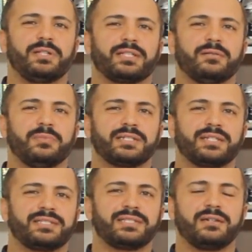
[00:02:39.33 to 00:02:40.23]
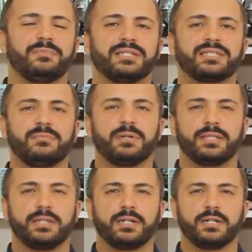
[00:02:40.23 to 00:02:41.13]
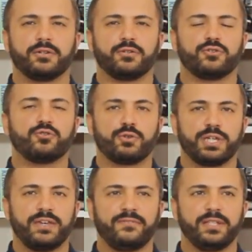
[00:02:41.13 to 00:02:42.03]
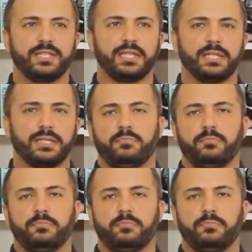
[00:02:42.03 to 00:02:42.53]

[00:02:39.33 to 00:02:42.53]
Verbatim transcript: bile temas etse hemen zamanla kararıyor. Çok keyifli değil.